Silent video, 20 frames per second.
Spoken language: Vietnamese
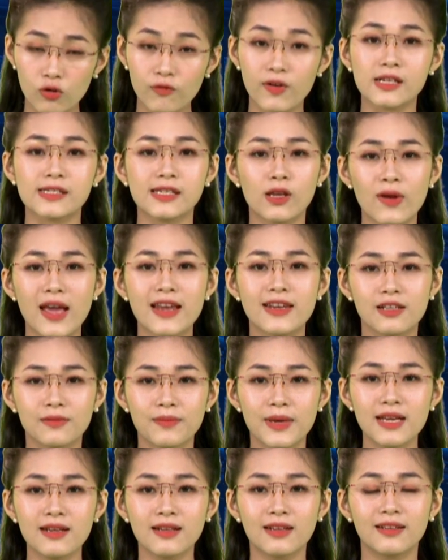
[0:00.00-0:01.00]
khu vực sau đây được
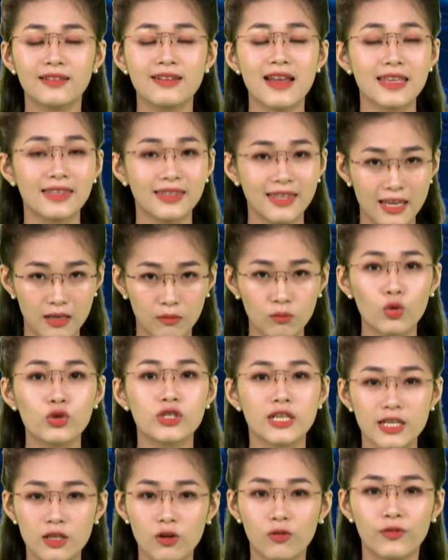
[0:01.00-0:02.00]
biết để tiện bố
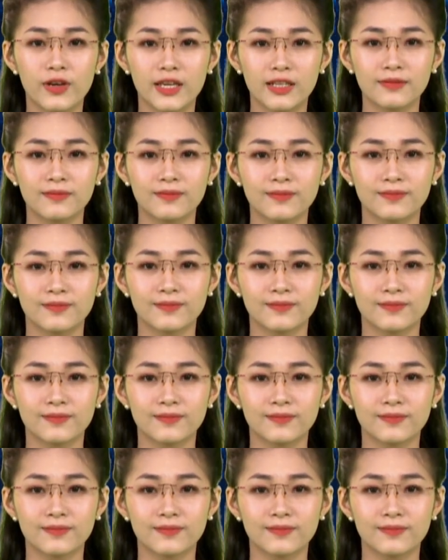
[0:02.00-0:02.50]
trí công việc.